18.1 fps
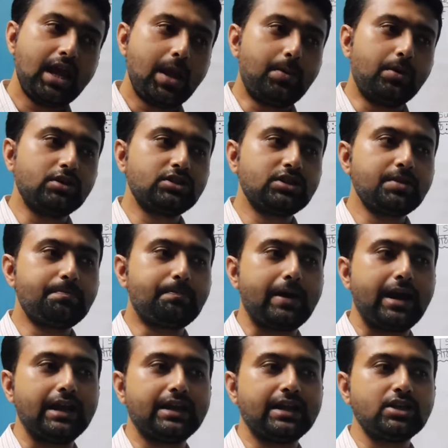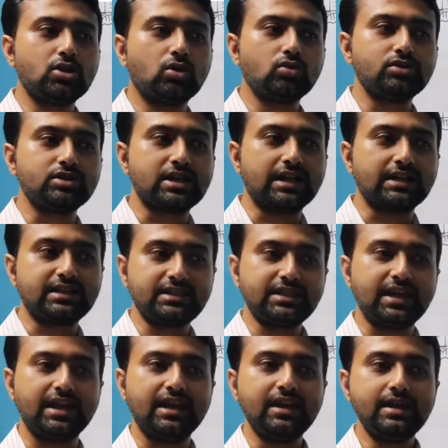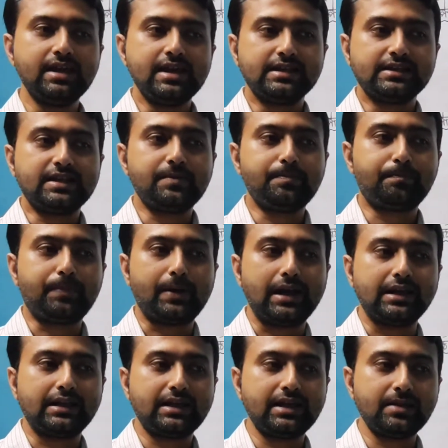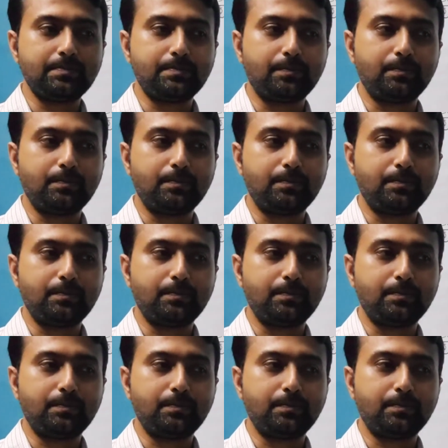এবং সেই পালকি যখন যাচ্ছে সেই পালকি